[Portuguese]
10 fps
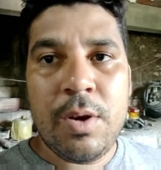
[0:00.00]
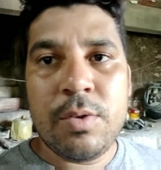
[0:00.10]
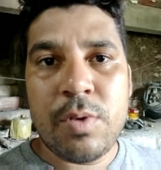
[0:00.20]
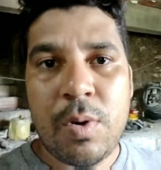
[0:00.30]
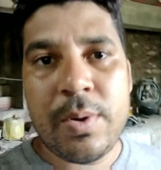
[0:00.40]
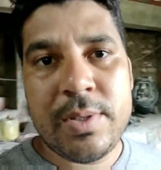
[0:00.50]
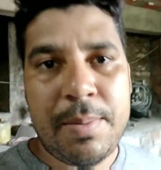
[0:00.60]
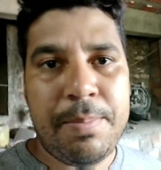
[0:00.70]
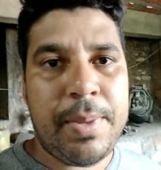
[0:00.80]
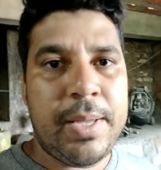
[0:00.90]
só com
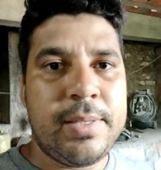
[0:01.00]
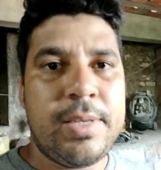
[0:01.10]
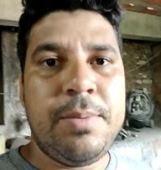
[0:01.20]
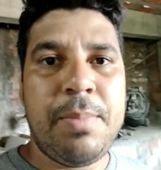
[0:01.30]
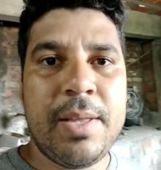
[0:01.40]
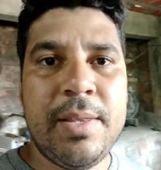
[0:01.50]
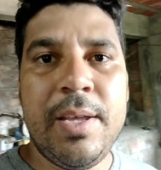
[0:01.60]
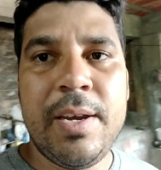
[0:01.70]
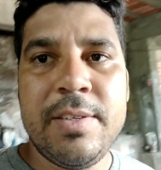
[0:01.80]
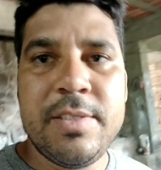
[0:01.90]
essa peça de
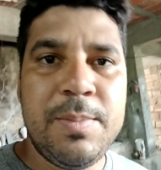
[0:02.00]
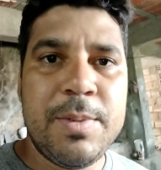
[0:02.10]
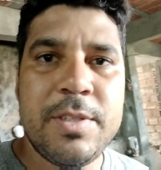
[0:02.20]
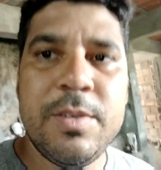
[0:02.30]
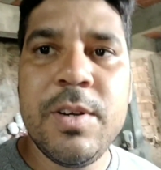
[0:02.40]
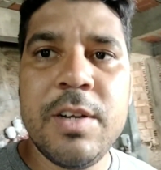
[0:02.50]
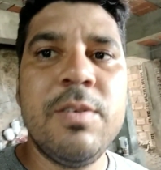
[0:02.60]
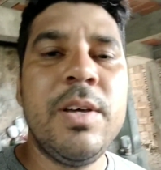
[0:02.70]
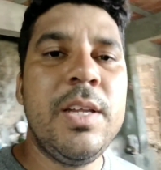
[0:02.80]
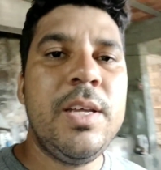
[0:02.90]
madeira em cima
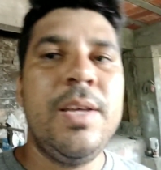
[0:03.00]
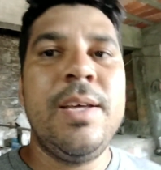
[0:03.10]
segurando ele